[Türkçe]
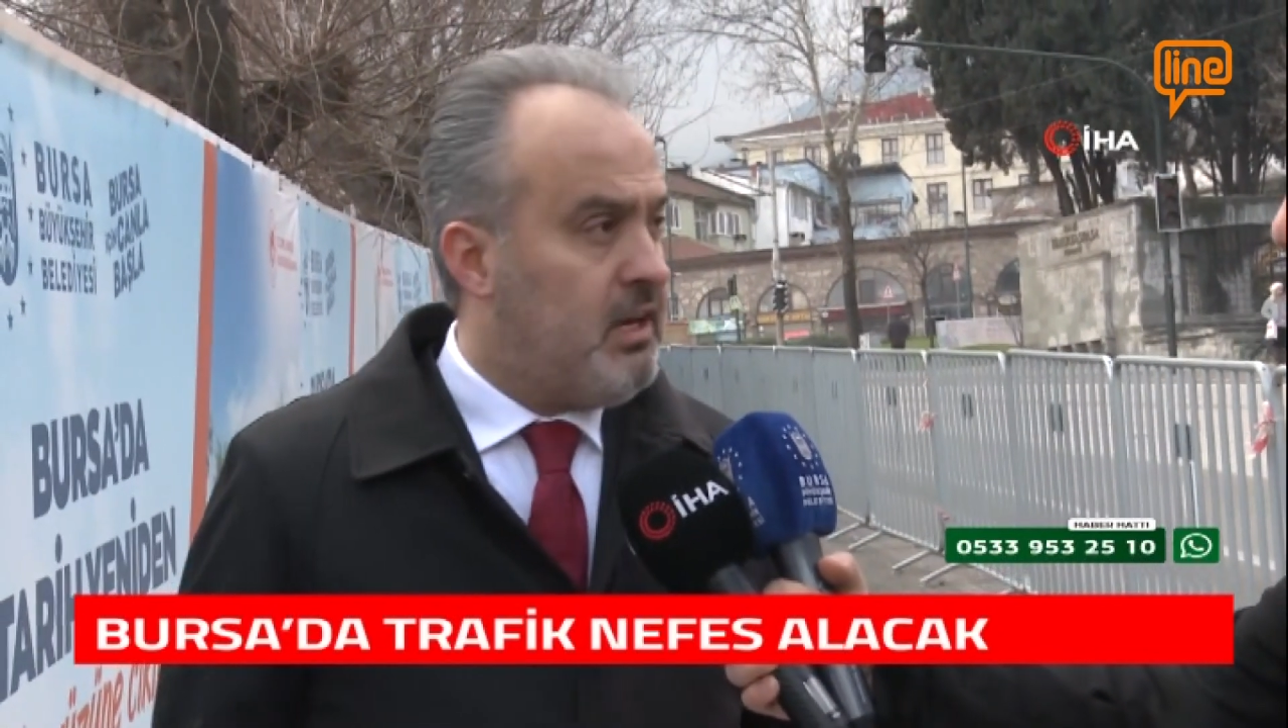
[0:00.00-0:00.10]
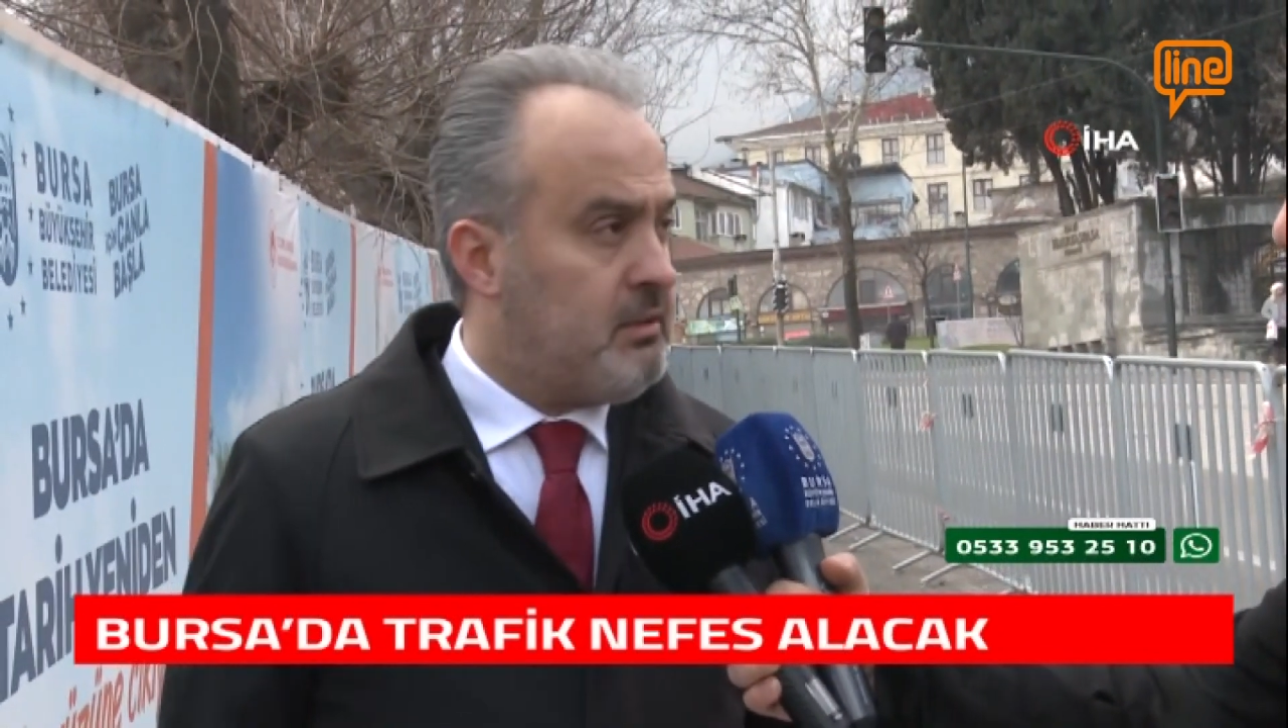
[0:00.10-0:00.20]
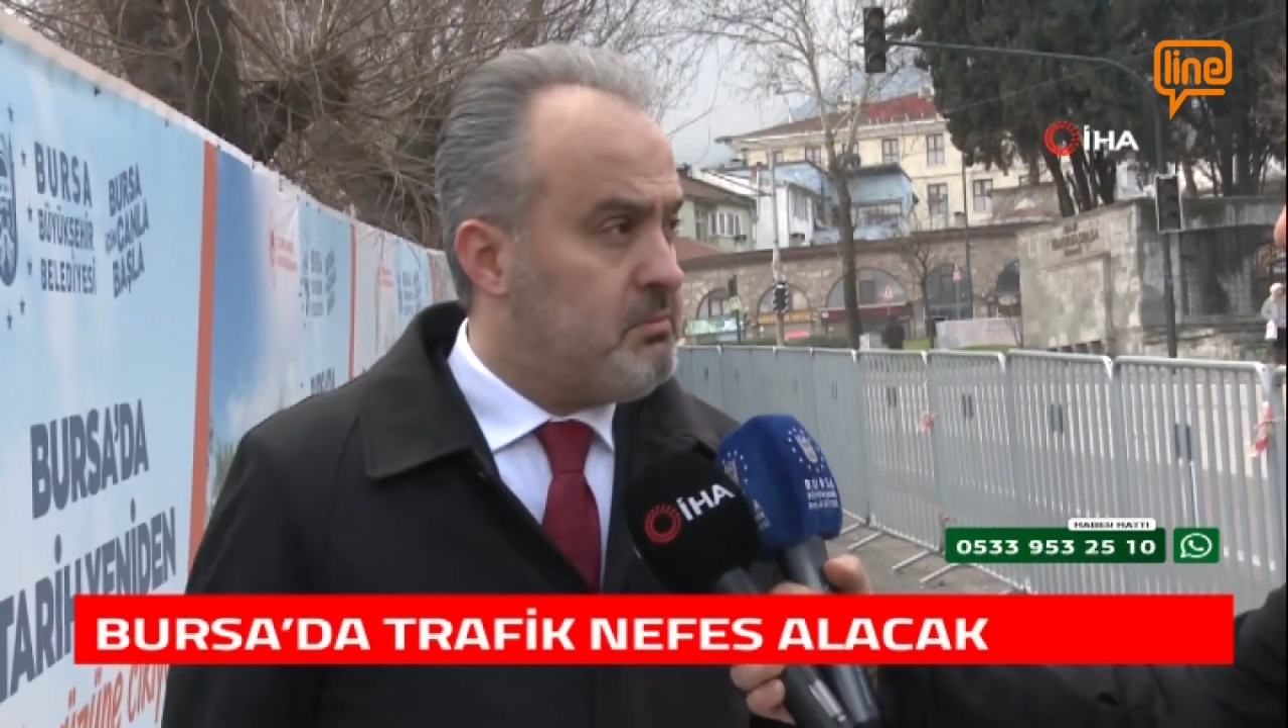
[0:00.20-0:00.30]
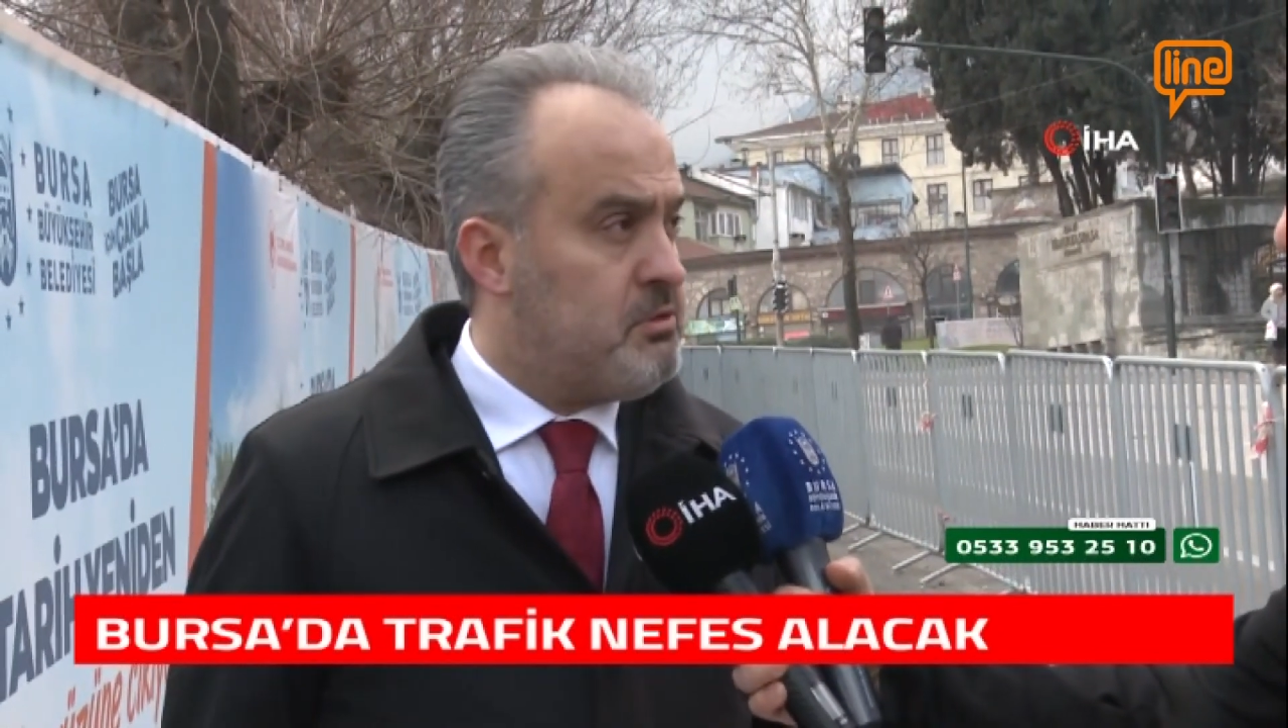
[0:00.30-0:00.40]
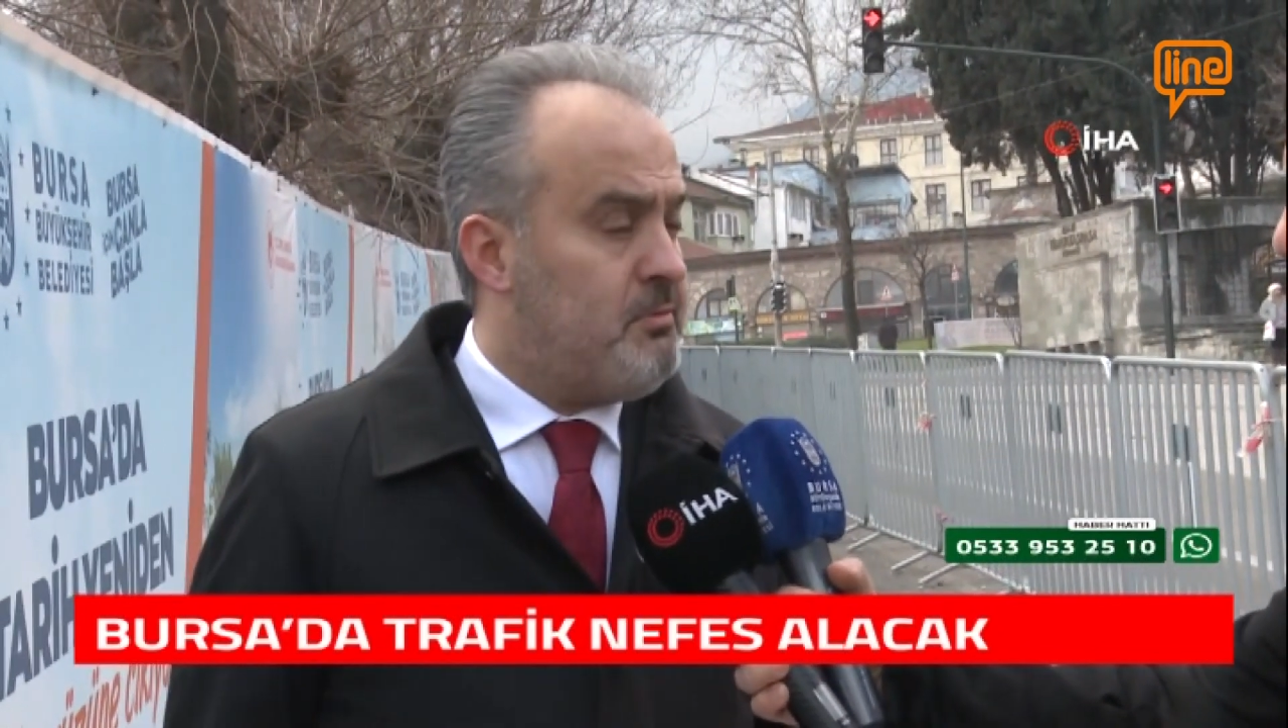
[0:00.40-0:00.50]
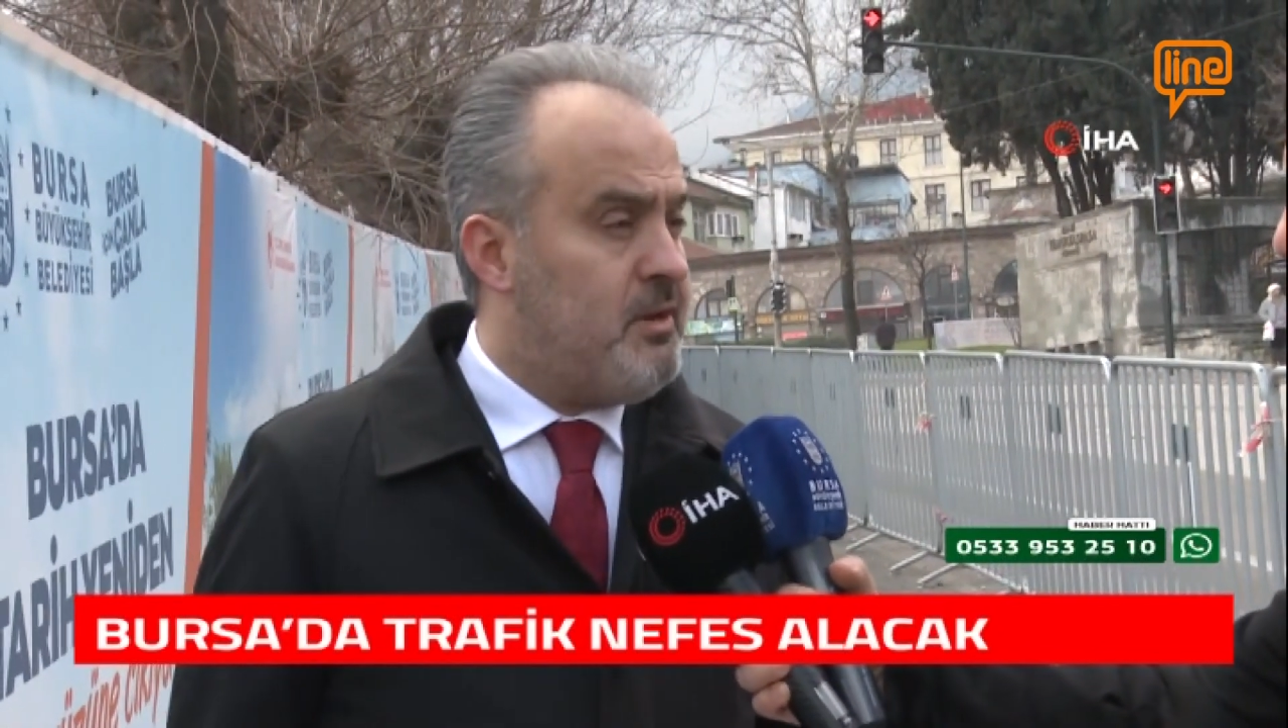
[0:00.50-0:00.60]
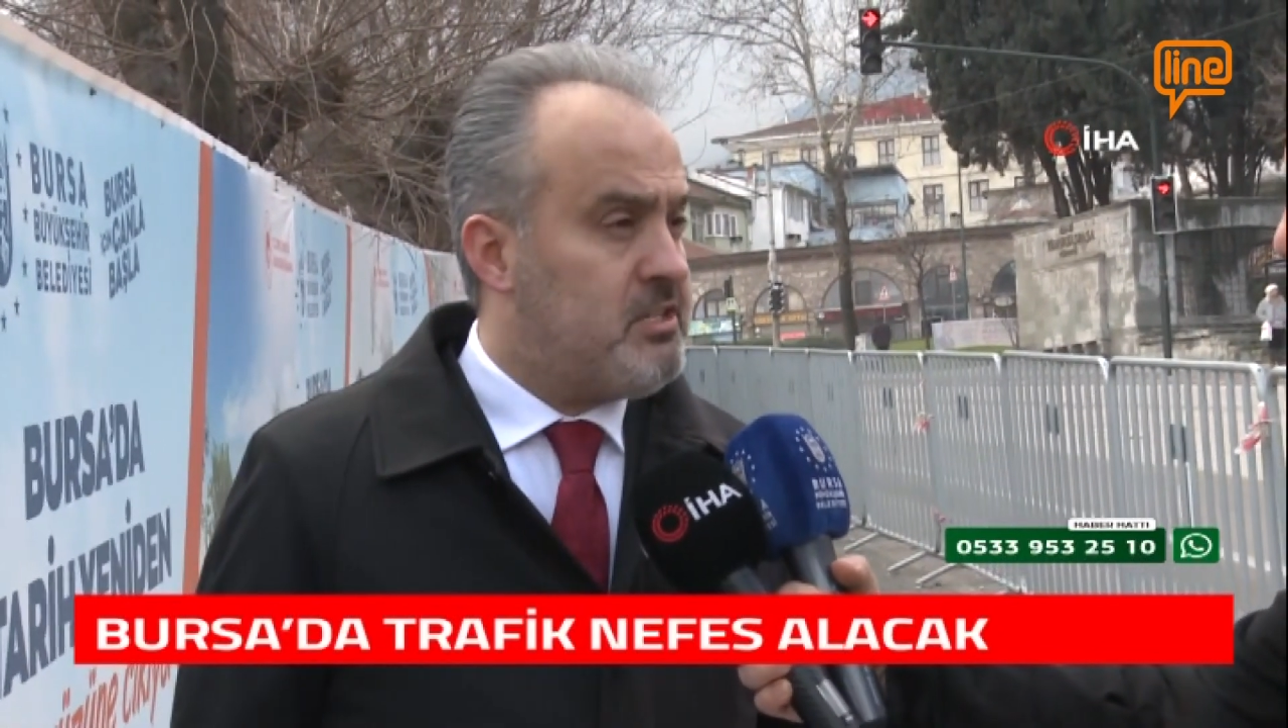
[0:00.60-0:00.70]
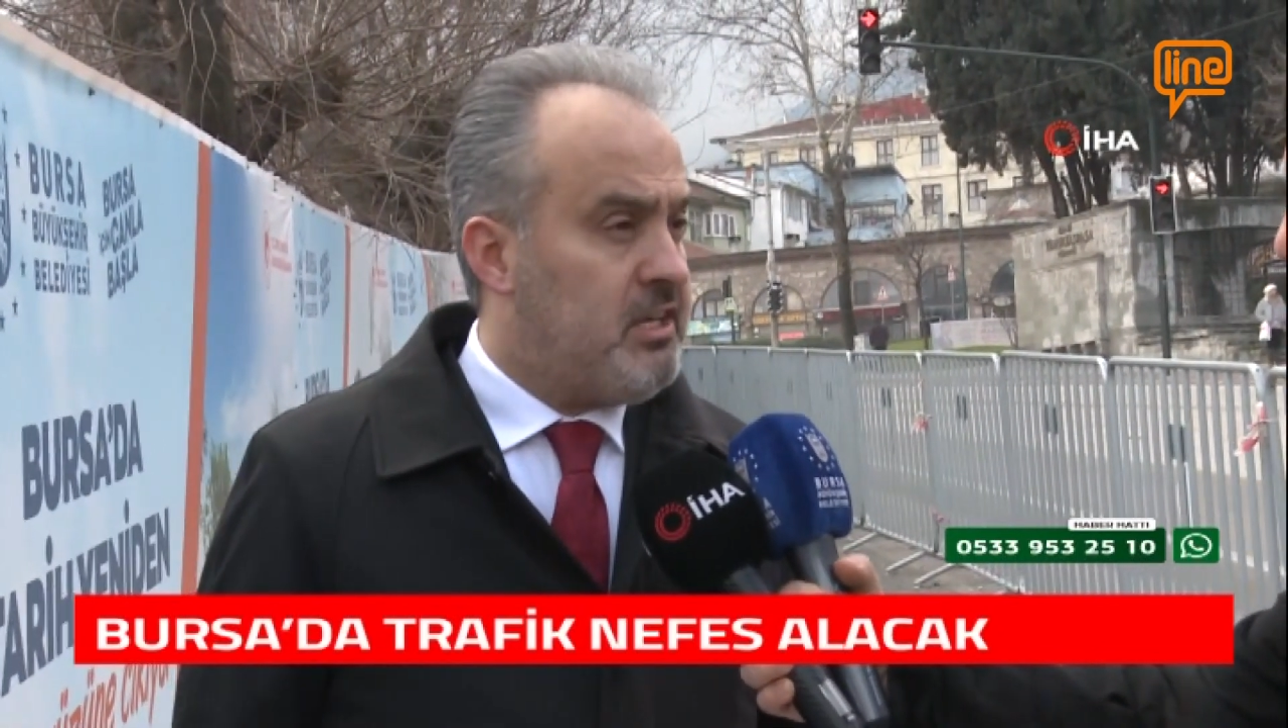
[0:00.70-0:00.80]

65